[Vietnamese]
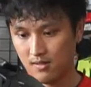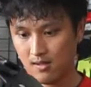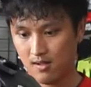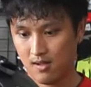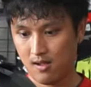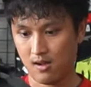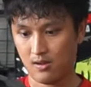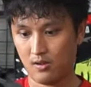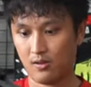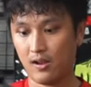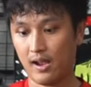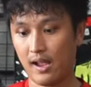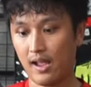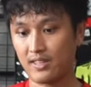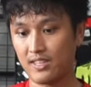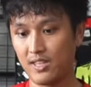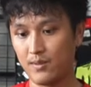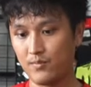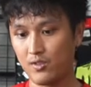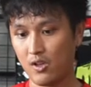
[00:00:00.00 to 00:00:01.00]
à, nó khá
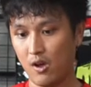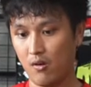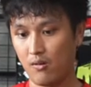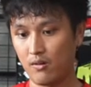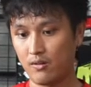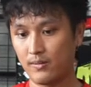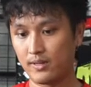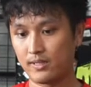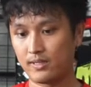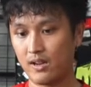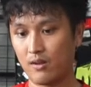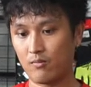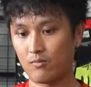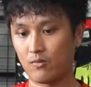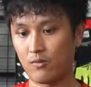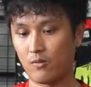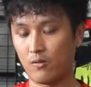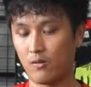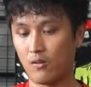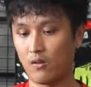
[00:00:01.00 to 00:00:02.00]
chiếm chỗ ở bên trong
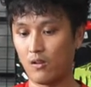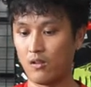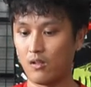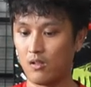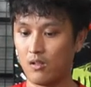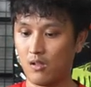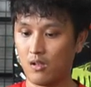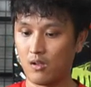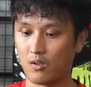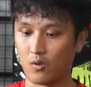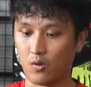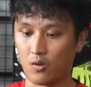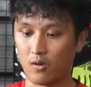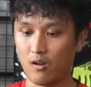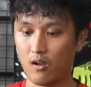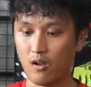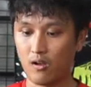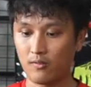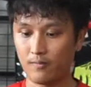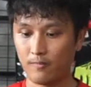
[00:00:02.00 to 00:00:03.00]
của của
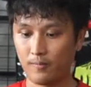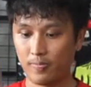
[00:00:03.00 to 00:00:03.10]
nón